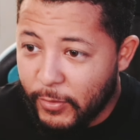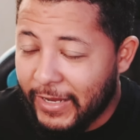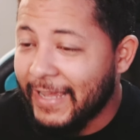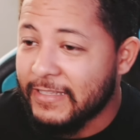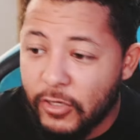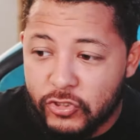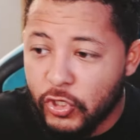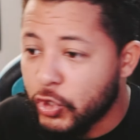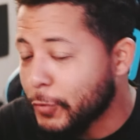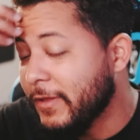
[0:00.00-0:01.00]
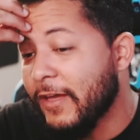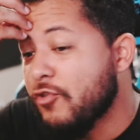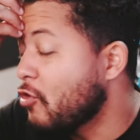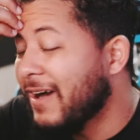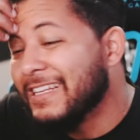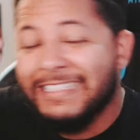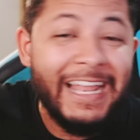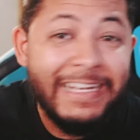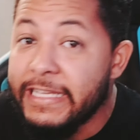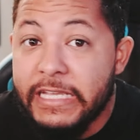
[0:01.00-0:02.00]
Porque en esta opción tu video no va a
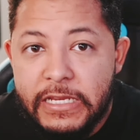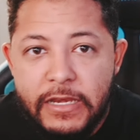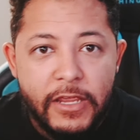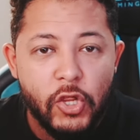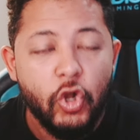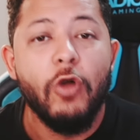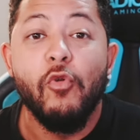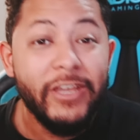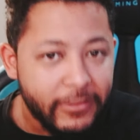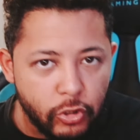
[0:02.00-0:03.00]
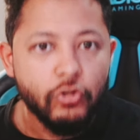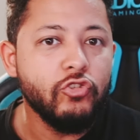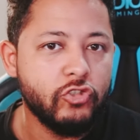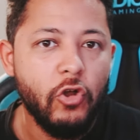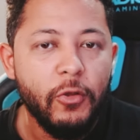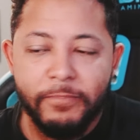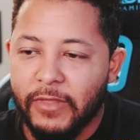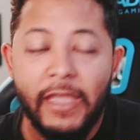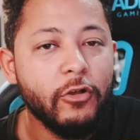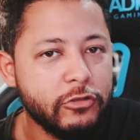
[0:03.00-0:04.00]
salir como un intruso
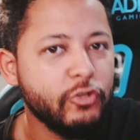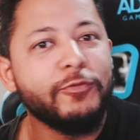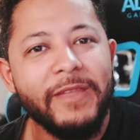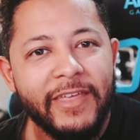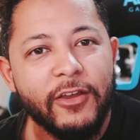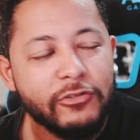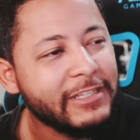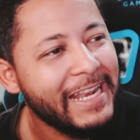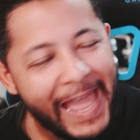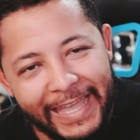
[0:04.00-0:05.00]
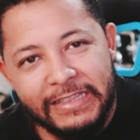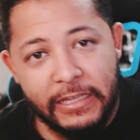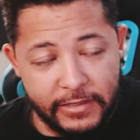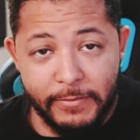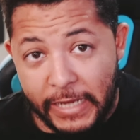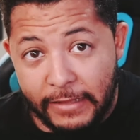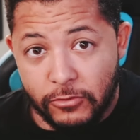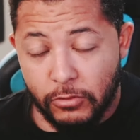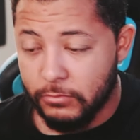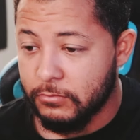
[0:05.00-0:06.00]
en otros videos que la gente esté
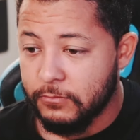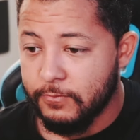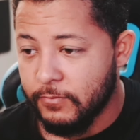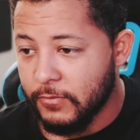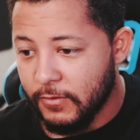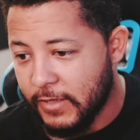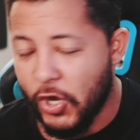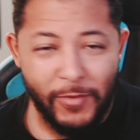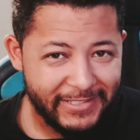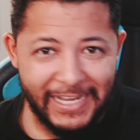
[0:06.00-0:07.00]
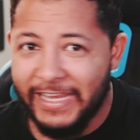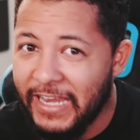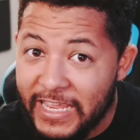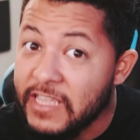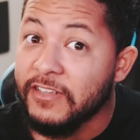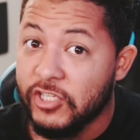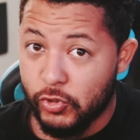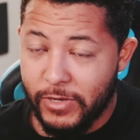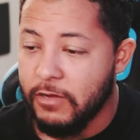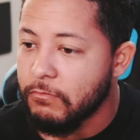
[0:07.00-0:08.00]
mirando. O sea, no va a salir in
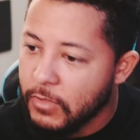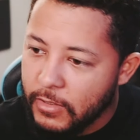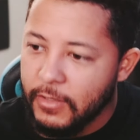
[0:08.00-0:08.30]
stream.